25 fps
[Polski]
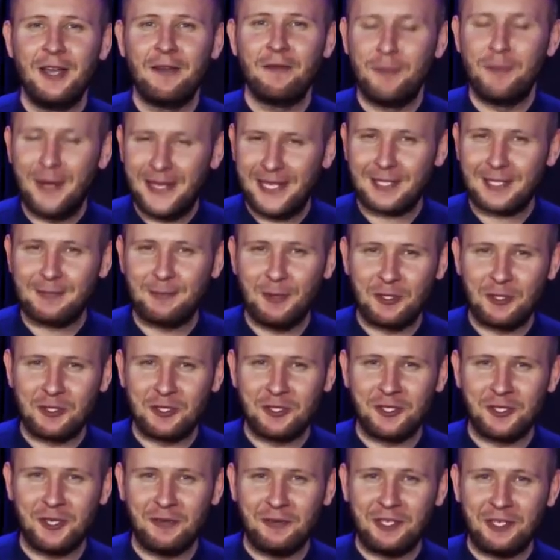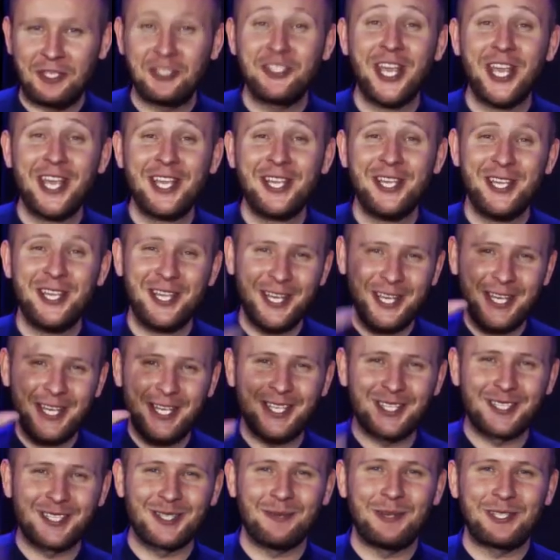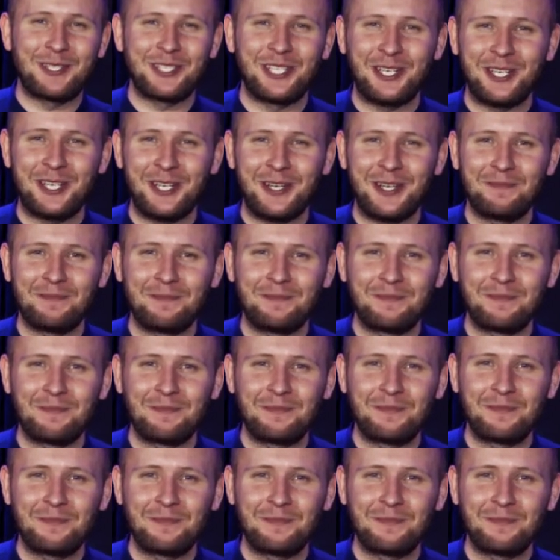w mediach społecznościowych. Dzięki i do zobaczenia.